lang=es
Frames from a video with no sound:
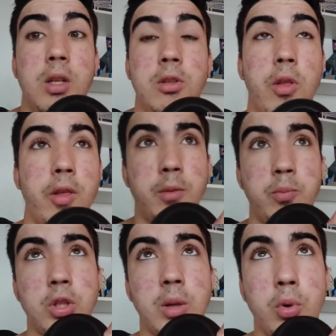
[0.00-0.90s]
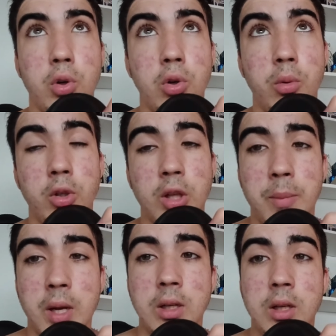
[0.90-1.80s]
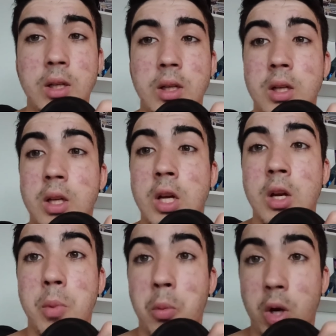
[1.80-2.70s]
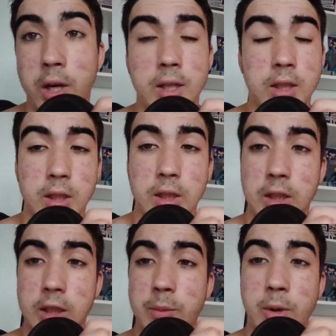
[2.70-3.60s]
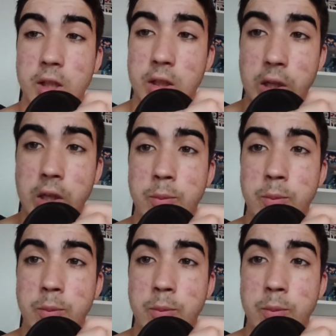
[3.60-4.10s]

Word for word: Entonces, pues tampoco lo veo tan mal. Pero bueno, ahora ya sí que nada más que decir.